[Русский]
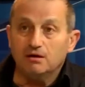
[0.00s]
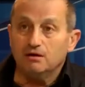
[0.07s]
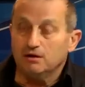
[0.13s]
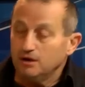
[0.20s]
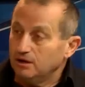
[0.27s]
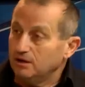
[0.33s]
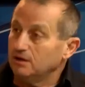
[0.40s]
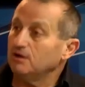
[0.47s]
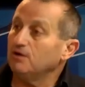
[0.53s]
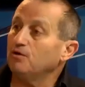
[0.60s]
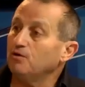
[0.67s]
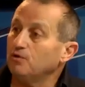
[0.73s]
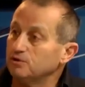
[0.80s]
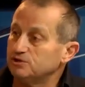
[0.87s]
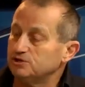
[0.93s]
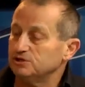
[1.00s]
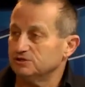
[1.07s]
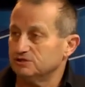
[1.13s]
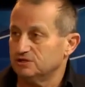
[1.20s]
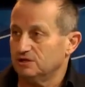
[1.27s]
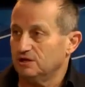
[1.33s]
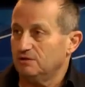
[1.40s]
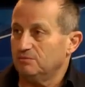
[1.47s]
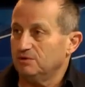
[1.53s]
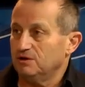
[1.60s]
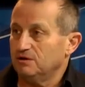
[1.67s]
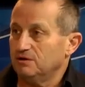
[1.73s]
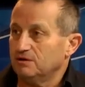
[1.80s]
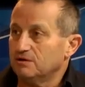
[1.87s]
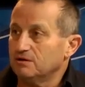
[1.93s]
И очень
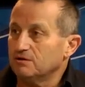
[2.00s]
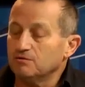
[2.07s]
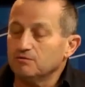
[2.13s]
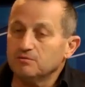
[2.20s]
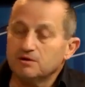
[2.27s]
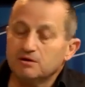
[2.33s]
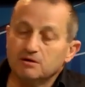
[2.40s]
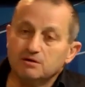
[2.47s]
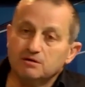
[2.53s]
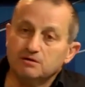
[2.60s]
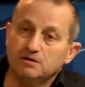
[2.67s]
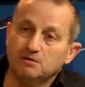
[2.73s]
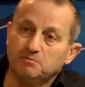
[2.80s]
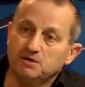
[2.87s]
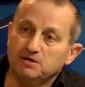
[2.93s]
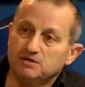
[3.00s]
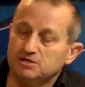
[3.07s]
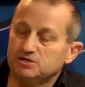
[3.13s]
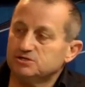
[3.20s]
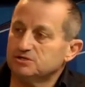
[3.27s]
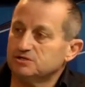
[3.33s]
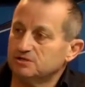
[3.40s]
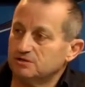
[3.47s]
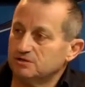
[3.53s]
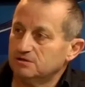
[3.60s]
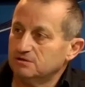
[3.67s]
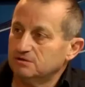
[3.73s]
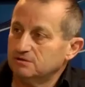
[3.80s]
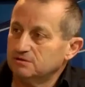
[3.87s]
слабая экономика. И те политические э,